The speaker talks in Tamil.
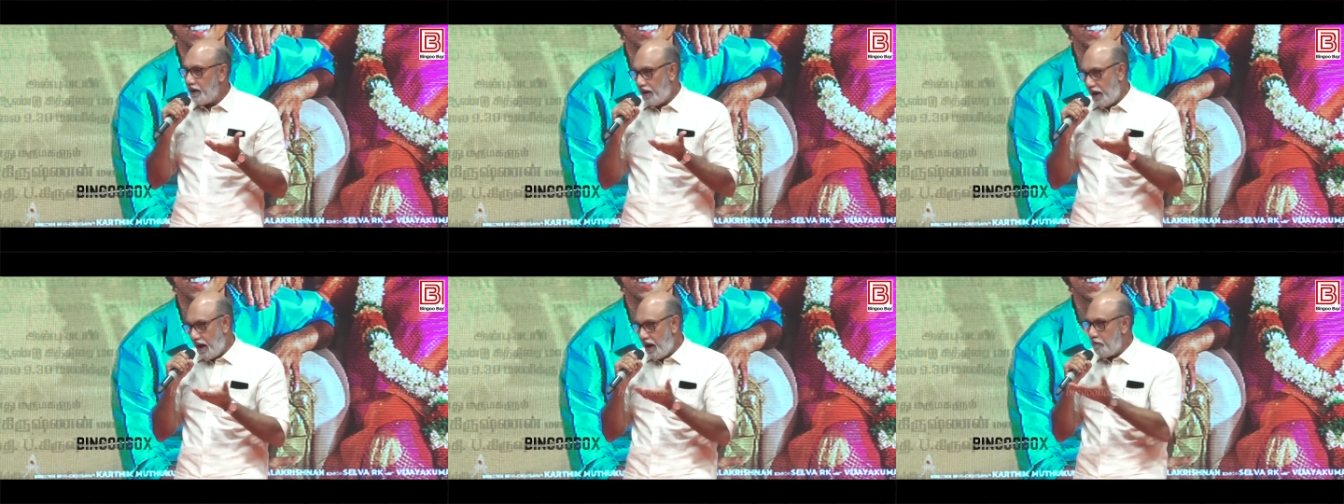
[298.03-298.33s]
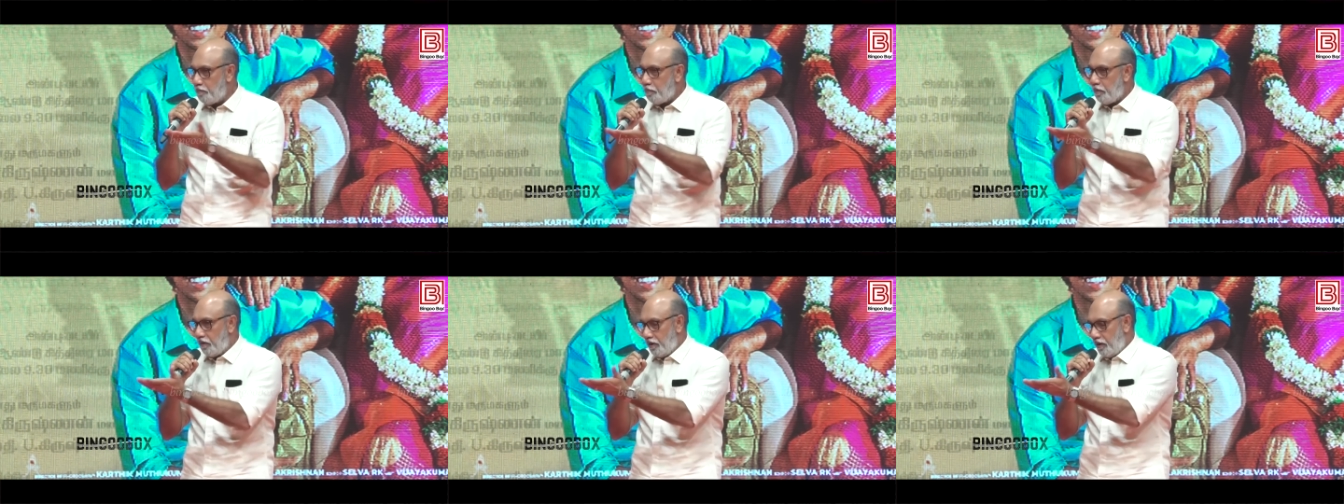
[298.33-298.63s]

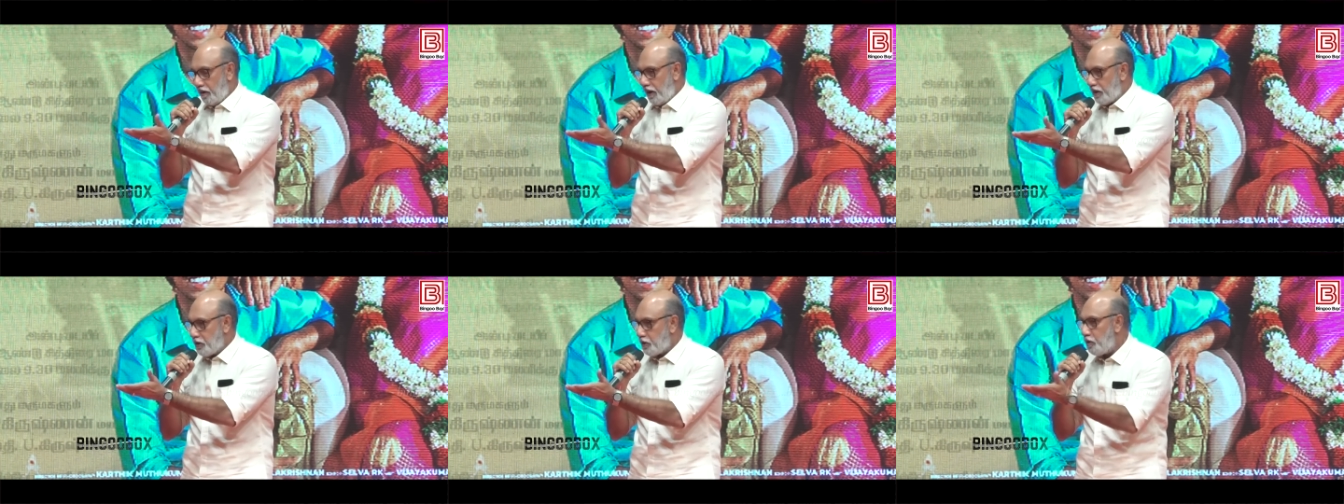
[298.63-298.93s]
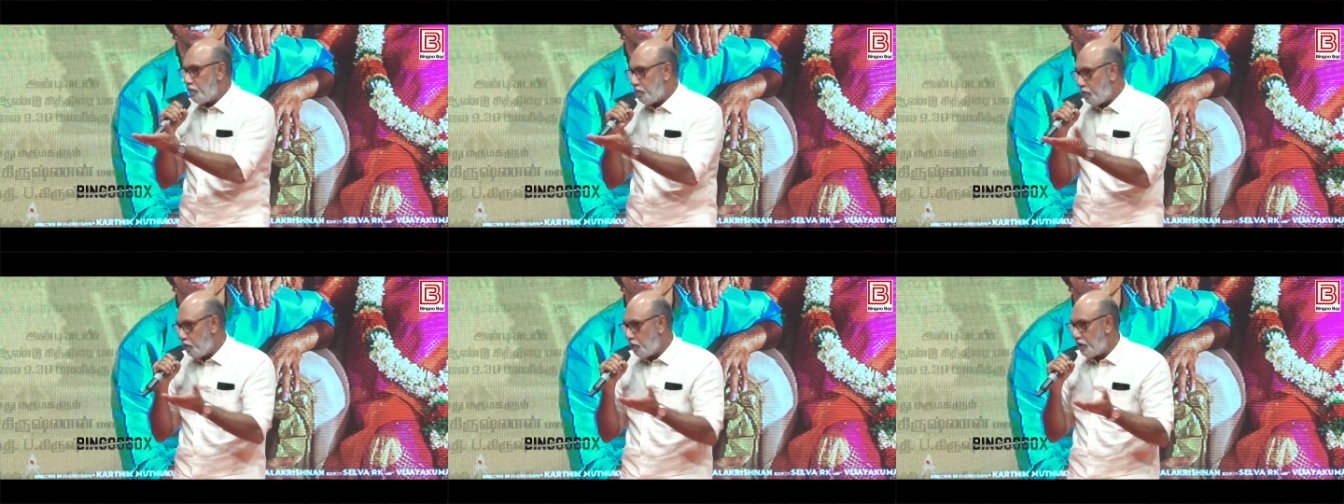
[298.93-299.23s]
நான் இப்போ
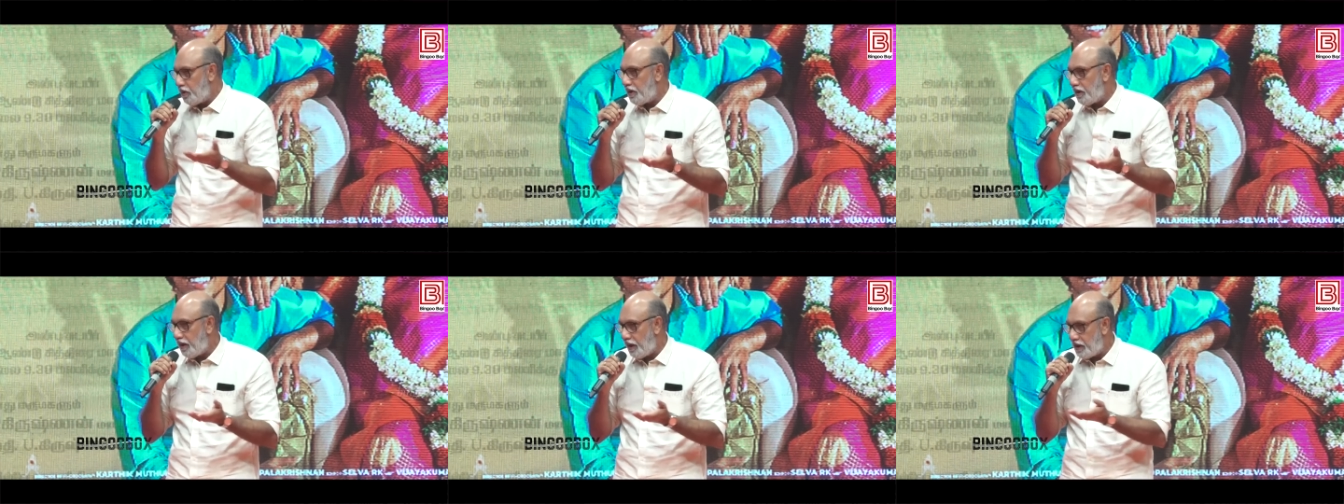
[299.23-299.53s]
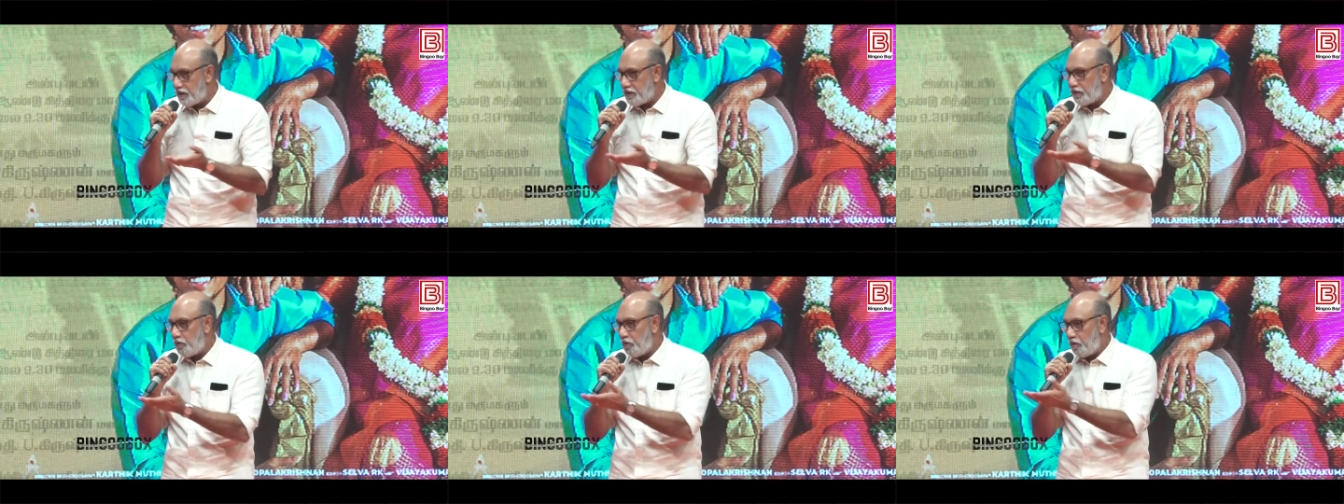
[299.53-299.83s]
ரசல் பூக்குட்டி
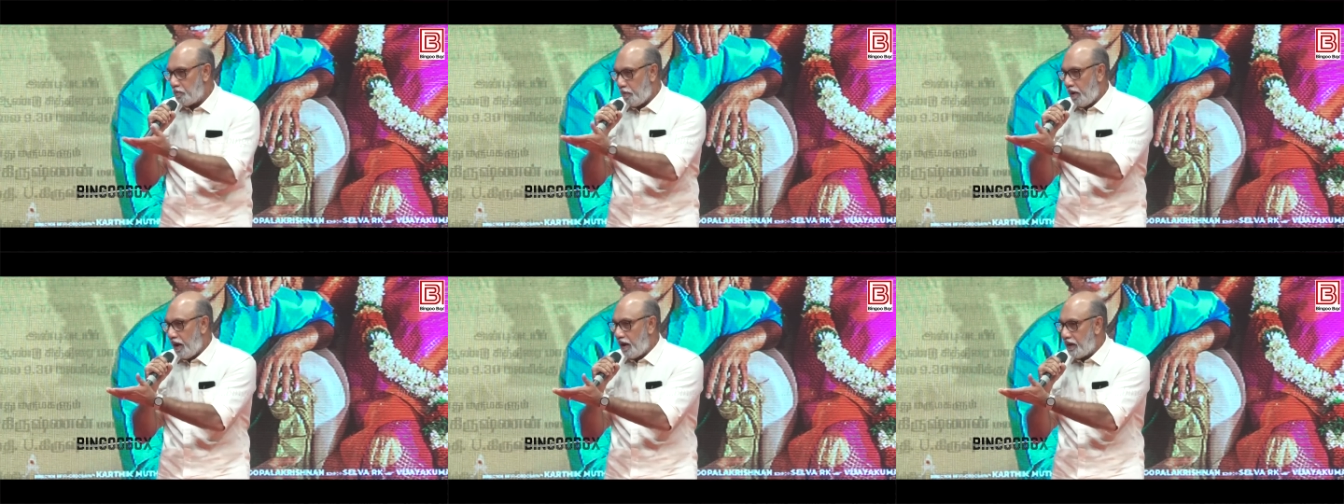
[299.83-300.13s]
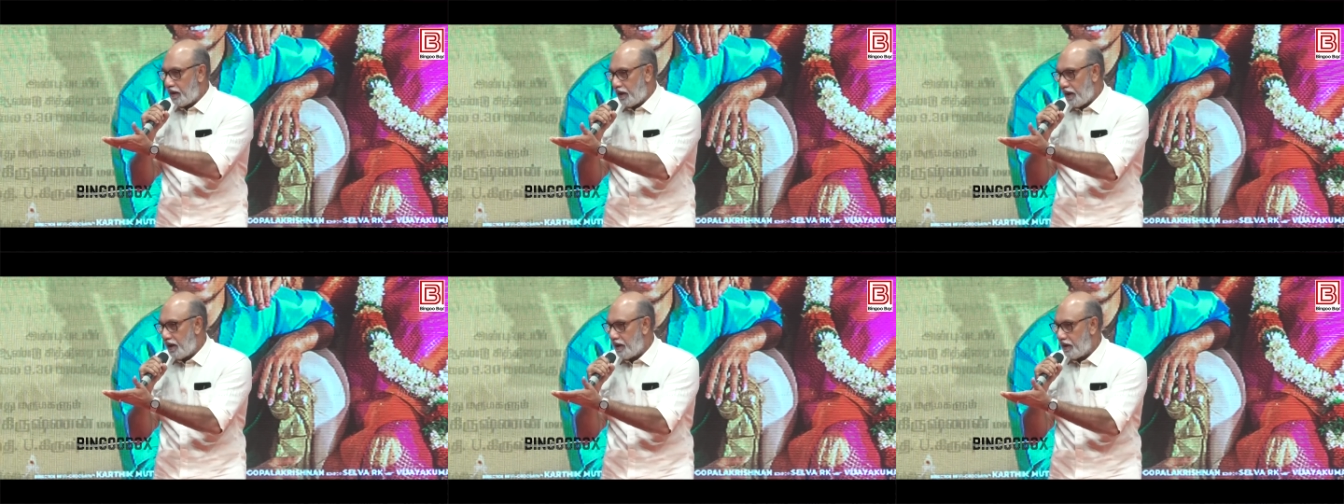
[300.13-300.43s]
டைரக்ஷனில் ஒரு
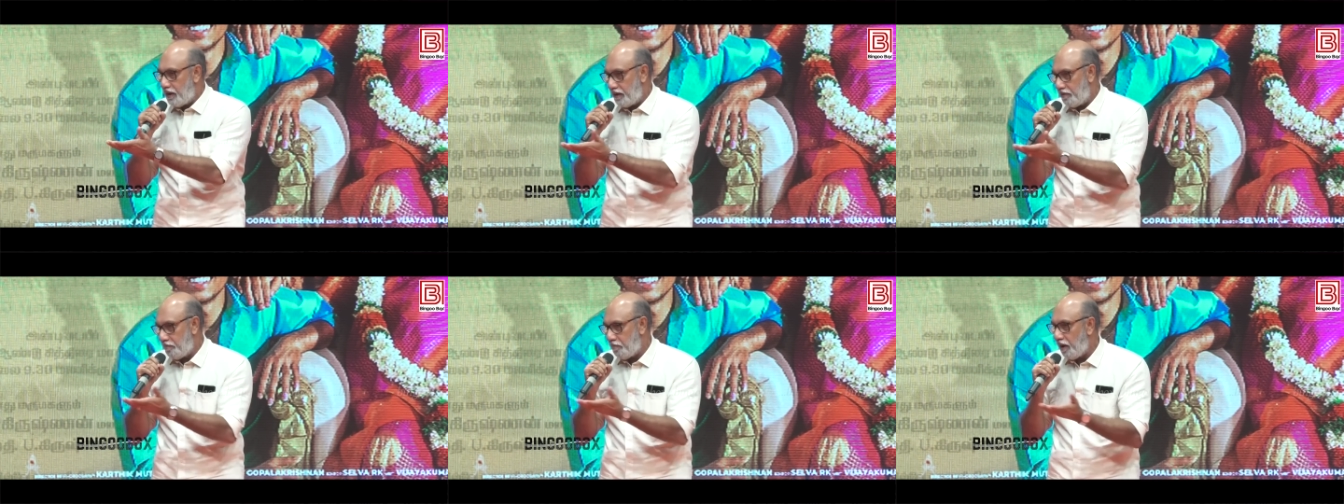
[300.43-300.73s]
பாலக்காடு